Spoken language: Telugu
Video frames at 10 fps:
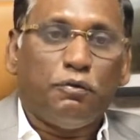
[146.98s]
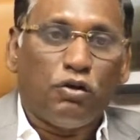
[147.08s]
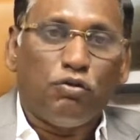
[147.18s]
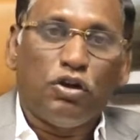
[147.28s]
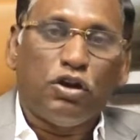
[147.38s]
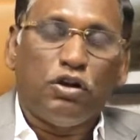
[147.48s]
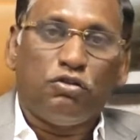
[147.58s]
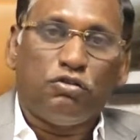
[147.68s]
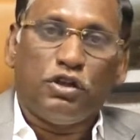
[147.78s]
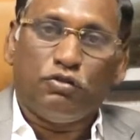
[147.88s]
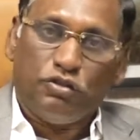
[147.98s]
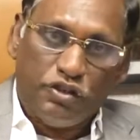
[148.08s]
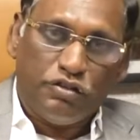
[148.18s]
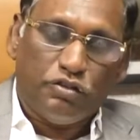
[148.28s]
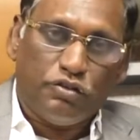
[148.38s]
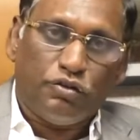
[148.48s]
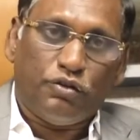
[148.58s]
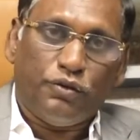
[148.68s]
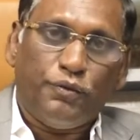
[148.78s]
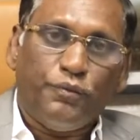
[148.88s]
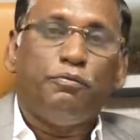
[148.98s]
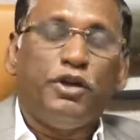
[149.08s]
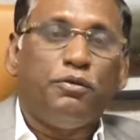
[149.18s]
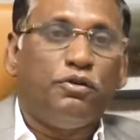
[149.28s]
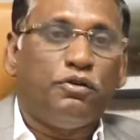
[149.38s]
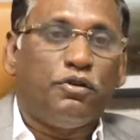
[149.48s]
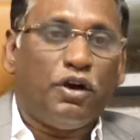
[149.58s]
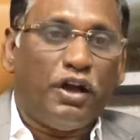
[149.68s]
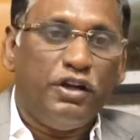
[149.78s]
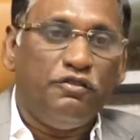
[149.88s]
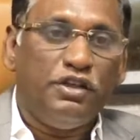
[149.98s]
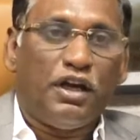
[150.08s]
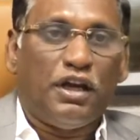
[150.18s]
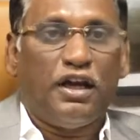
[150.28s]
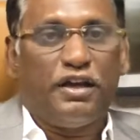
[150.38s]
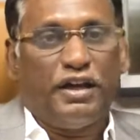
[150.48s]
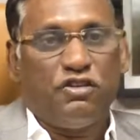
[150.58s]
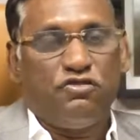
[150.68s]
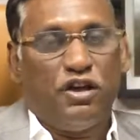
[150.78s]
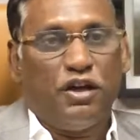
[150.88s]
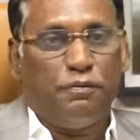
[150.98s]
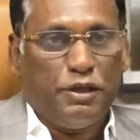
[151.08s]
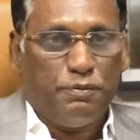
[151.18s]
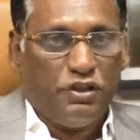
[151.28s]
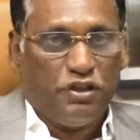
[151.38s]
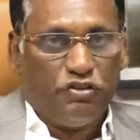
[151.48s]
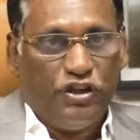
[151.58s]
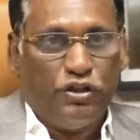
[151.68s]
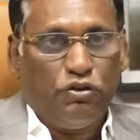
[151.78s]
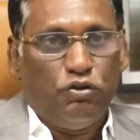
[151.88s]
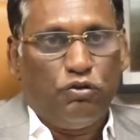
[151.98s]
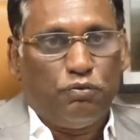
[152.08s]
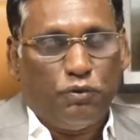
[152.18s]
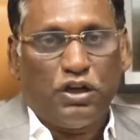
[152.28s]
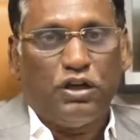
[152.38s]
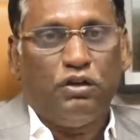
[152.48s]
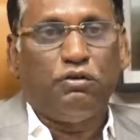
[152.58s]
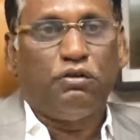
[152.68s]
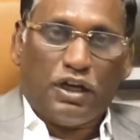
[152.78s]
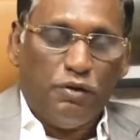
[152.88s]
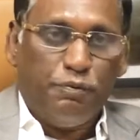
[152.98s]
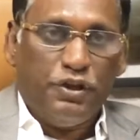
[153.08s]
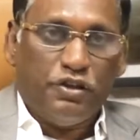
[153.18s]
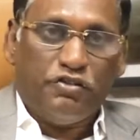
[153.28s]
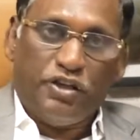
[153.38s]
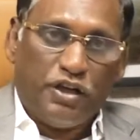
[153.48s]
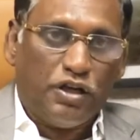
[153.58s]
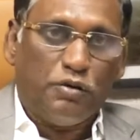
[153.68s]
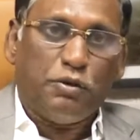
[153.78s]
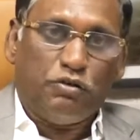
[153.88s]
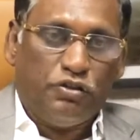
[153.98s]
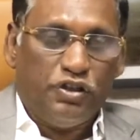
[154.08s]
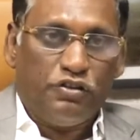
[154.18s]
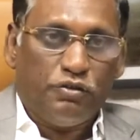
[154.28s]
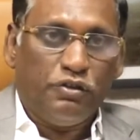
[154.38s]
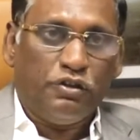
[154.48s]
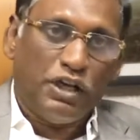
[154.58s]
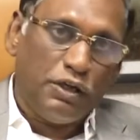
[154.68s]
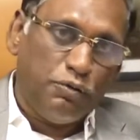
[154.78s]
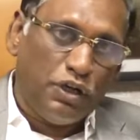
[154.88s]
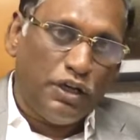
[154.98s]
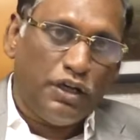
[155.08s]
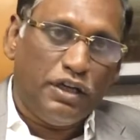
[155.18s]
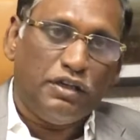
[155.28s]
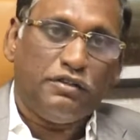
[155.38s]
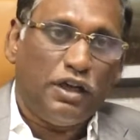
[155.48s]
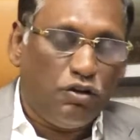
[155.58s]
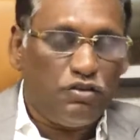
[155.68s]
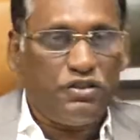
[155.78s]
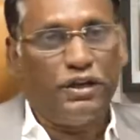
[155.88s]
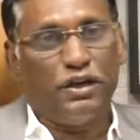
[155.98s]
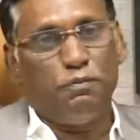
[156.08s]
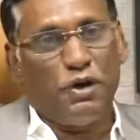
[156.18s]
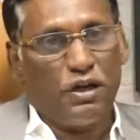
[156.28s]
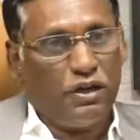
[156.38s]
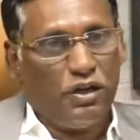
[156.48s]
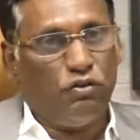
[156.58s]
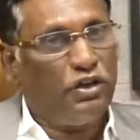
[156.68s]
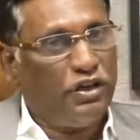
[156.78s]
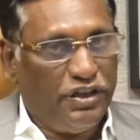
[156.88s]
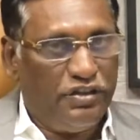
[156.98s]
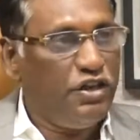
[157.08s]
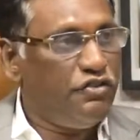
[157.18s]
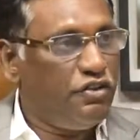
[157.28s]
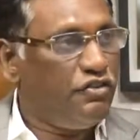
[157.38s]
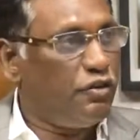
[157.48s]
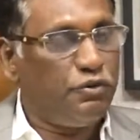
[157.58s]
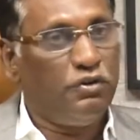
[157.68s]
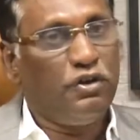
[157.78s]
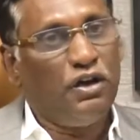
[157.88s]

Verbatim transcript: అనుకూలంగా ఉంటున్న ఉద్దేశంతో మేము అన్ని విధాలా న్యాచురల్గా పెద్ద పెద్ద చెట్లు మొక్కలు కలిపి చేయాలనే మా ఉద్దేశం దాని మూలంగానే దాంట్లో సెంట్రల్ పార్క్ అనేది ఒకటి డిజైన్ చేశాము